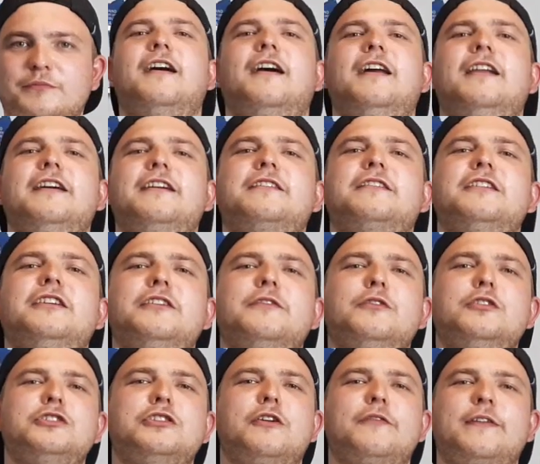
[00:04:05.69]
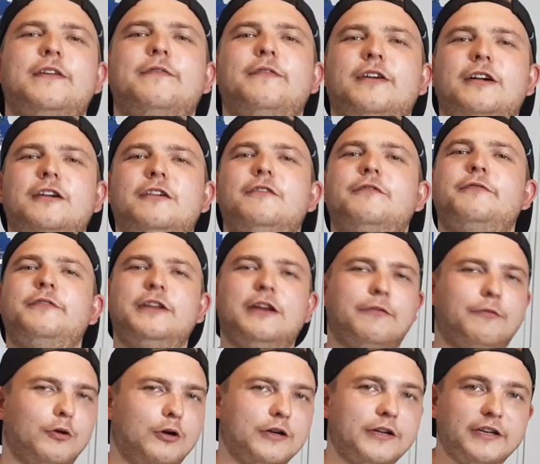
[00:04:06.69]
Alex, ich wünsche dir auf jeden Fall viel
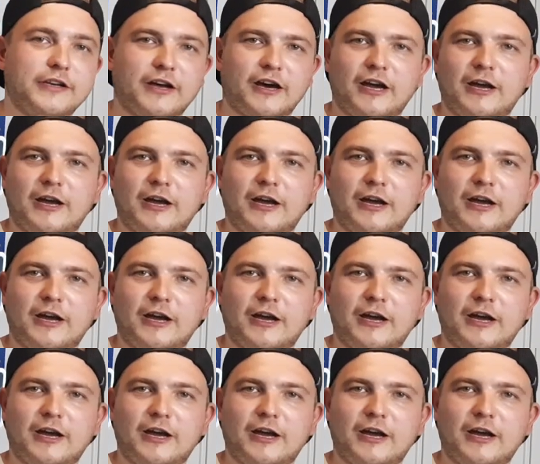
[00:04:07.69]
Erfolg in der